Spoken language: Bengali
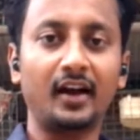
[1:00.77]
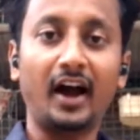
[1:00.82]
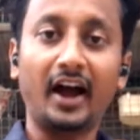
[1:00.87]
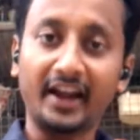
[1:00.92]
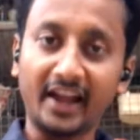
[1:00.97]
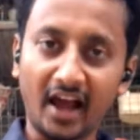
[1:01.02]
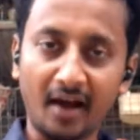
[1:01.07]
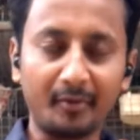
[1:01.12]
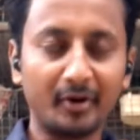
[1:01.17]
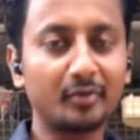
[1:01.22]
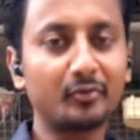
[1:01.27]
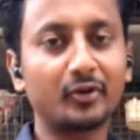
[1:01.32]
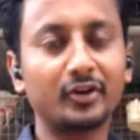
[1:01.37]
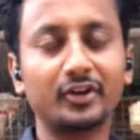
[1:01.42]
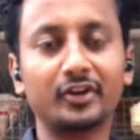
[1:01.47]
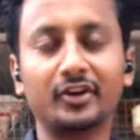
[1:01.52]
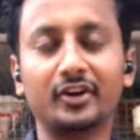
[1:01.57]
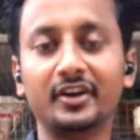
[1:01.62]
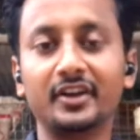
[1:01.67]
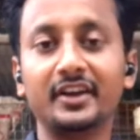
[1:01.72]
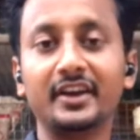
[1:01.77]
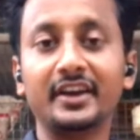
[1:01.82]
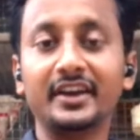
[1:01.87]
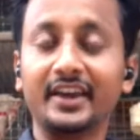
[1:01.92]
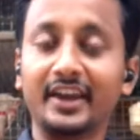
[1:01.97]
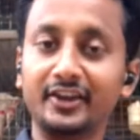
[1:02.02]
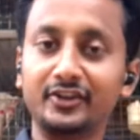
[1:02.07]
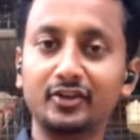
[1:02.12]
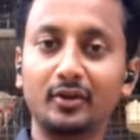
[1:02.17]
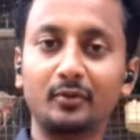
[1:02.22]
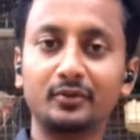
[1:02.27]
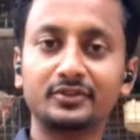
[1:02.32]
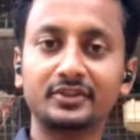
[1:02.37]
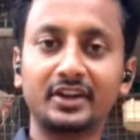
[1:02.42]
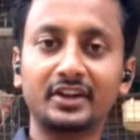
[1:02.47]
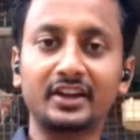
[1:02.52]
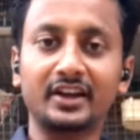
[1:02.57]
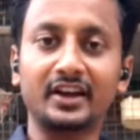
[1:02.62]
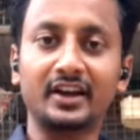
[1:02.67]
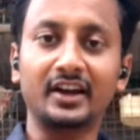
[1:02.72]
আর আমার মনে হয় এই
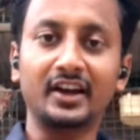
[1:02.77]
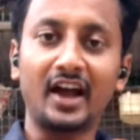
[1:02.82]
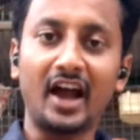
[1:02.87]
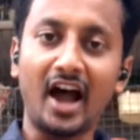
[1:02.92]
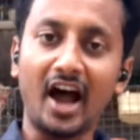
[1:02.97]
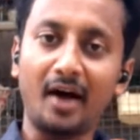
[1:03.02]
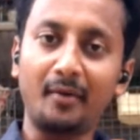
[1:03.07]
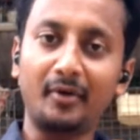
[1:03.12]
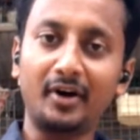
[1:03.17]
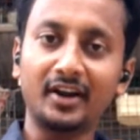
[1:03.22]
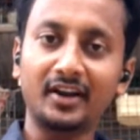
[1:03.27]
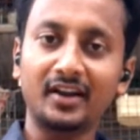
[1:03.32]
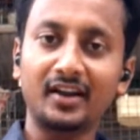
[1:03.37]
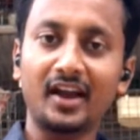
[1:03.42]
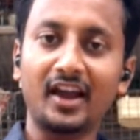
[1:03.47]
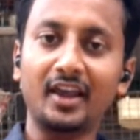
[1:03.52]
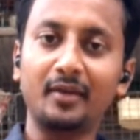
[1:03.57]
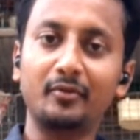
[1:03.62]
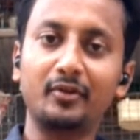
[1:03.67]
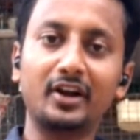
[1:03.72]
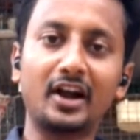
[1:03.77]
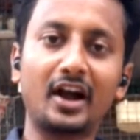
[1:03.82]
সমস্যাটা আমার এবং